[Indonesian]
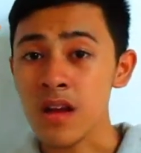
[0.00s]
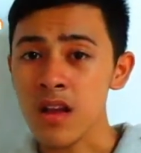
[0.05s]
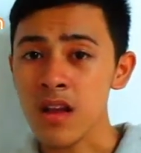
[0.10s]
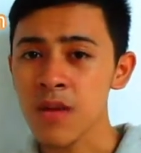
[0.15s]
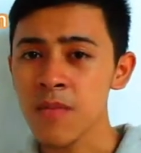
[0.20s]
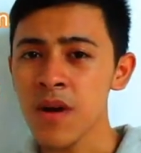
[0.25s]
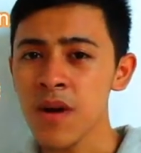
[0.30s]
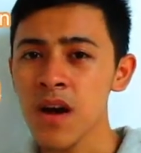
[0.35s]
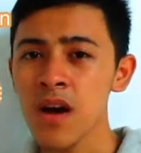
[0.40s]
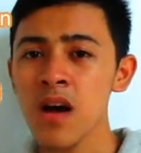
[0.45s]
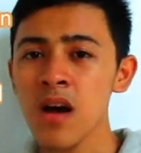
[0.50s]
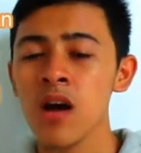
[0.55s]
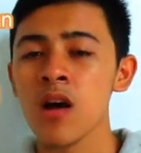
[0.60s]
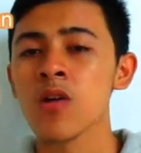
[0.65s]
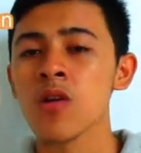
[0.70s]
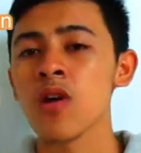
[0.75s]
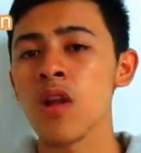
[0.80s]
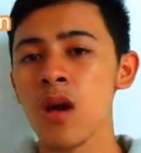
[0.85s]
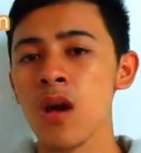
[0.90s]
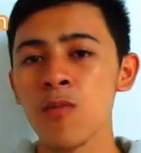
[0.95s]
kelima,
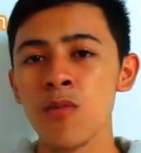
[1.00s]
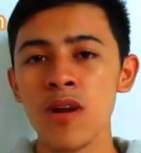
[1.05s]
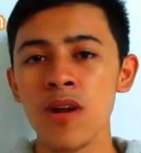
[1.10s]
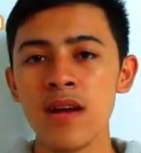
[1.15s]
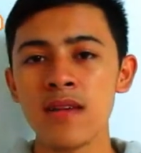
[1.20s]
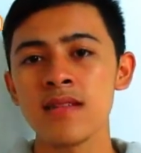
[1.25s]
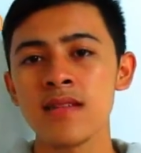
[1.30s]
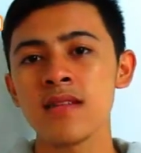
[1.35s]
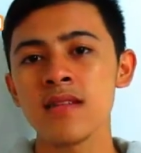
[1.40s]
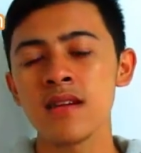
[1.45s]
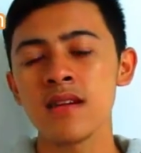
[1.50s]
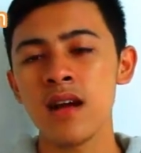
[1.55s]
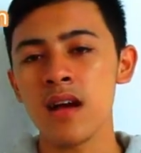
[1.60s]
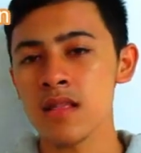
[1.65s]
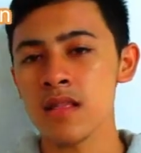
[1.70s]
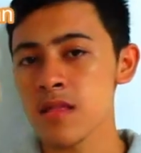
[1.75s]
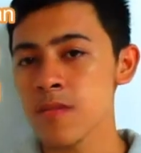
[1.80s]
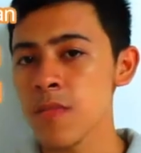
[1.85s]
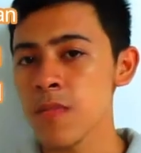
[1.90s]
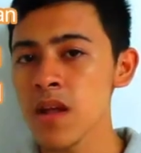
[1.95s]
kolaborasi
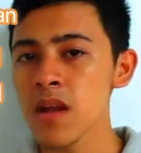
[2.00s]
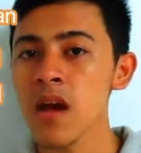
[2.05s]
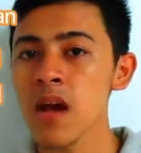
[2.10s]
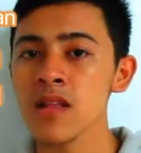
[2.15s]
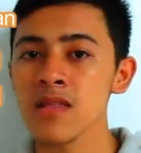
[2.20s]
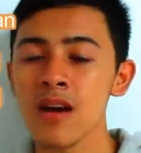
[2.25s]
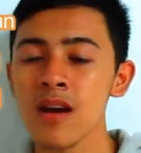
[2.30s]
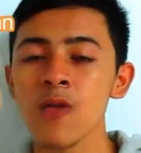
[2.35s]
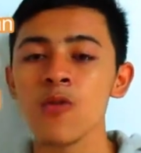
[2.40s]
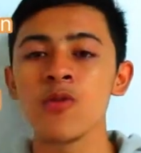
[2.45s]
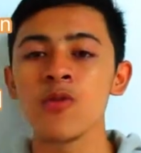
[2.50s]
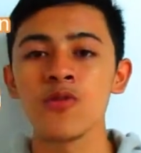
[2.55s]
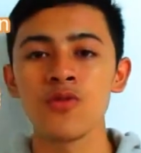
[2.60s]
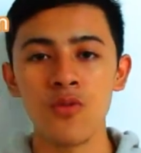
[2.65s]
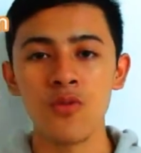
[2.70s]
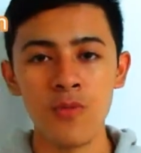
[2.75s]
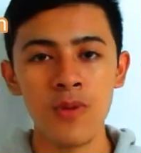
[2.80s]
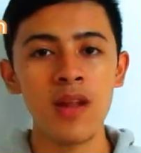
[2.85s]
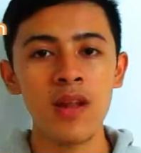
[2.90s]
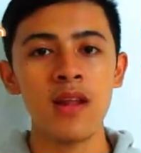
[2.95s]
dengan teman atau
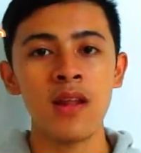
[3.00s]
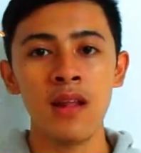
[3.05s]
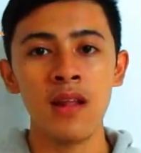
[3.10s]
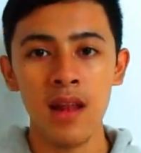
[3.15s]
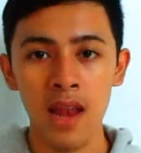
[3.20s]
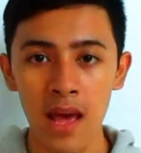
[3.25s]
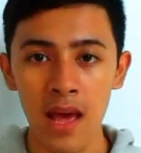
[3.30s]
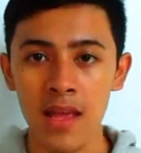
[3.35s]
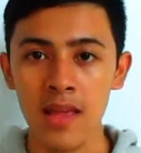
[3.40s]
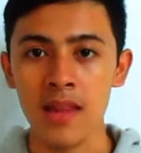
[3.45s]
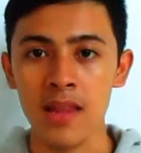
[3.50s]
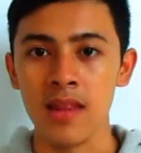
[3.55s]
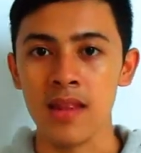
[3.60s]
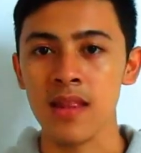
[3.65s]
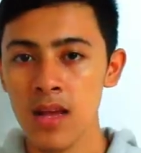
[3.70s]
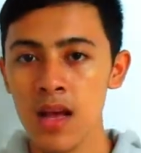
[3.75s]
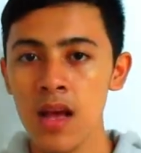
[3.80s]
youtuber lain.